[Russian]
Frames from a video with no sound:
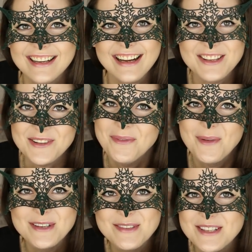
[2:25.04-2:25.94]
О чем мы
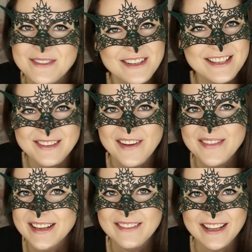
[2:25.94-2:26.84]
будем сегодня с
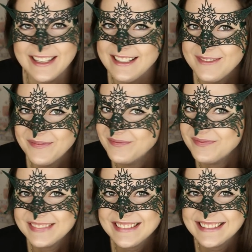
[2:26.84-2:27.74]
вами говорить?
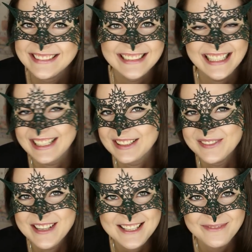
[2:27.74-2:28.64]
Как
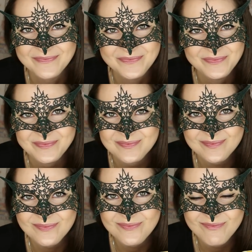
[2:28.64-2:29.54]
думаете?
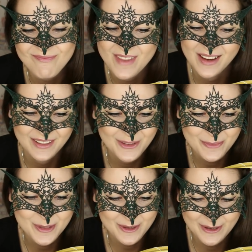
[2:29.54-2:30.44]
Ну,
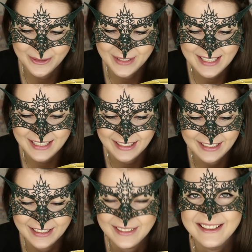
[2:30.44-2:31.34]
поскольку у нас
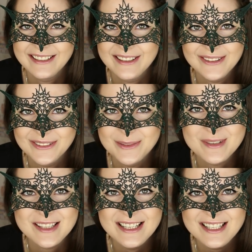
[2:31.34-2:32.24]
такие конфетки родом
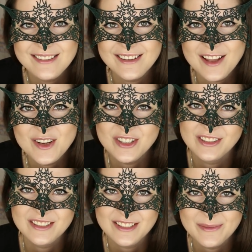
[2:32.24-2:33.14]
из детства, я
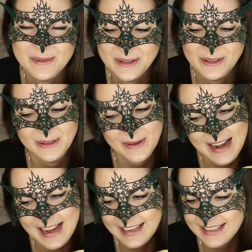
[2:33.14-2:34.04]
решила, что будет
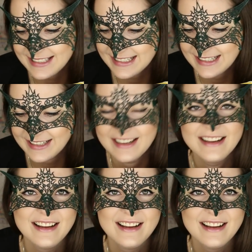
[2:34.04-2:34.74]
актуально, если